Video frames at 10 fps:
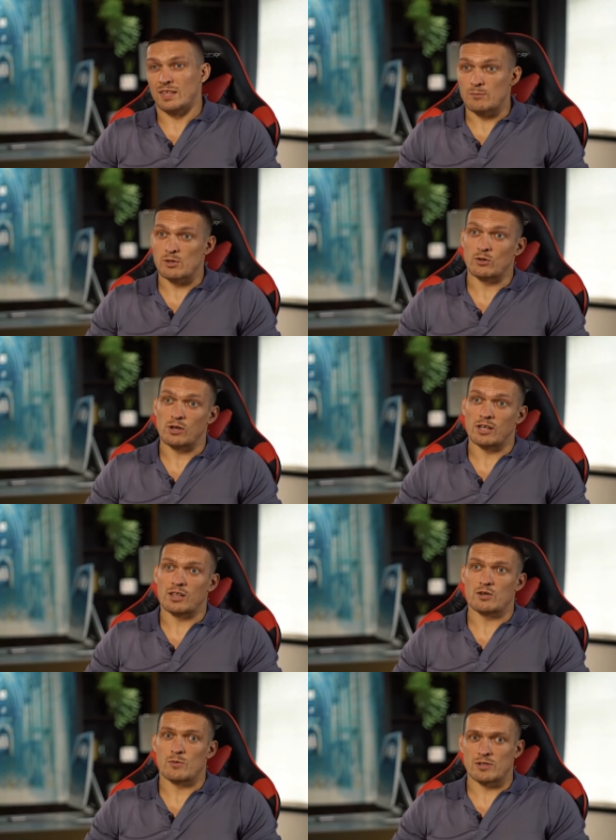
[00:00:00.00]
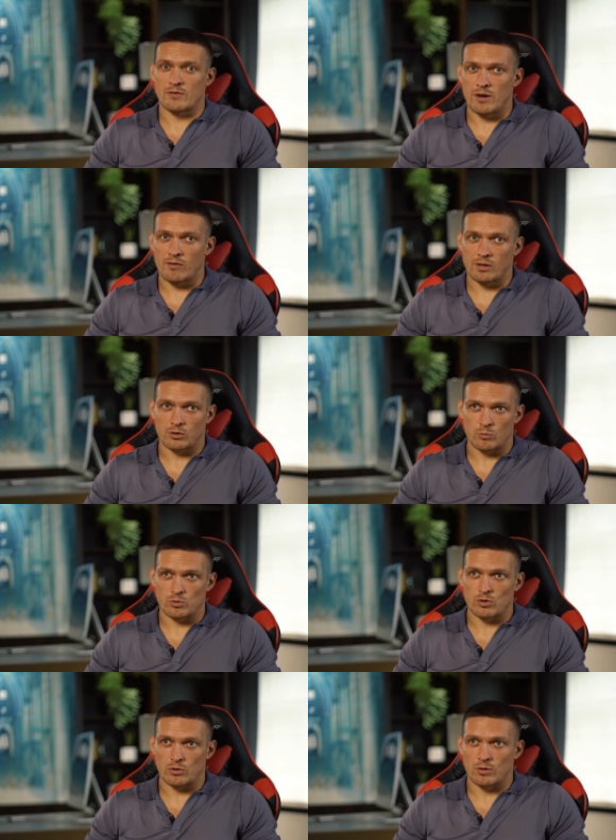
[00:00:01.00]
я там с Андреем Николаевичем разговаривал о
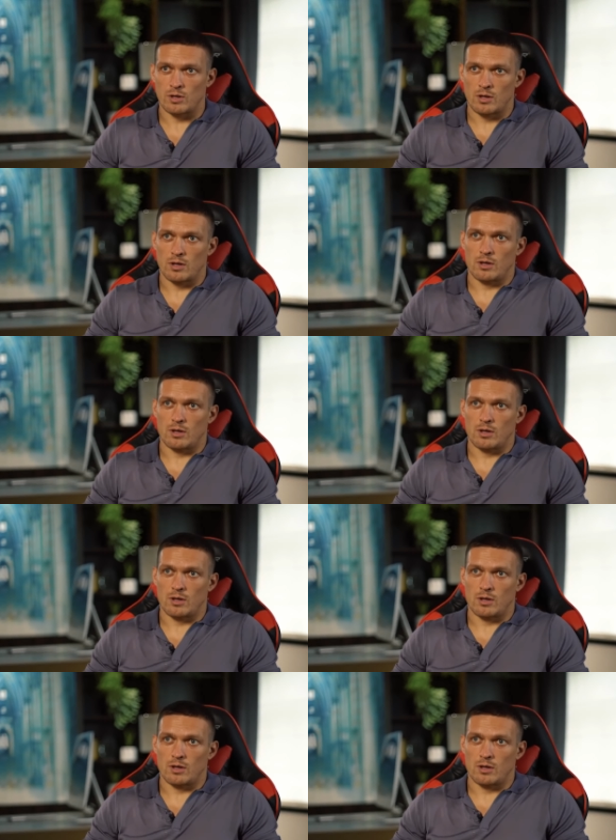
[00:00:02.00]
том, что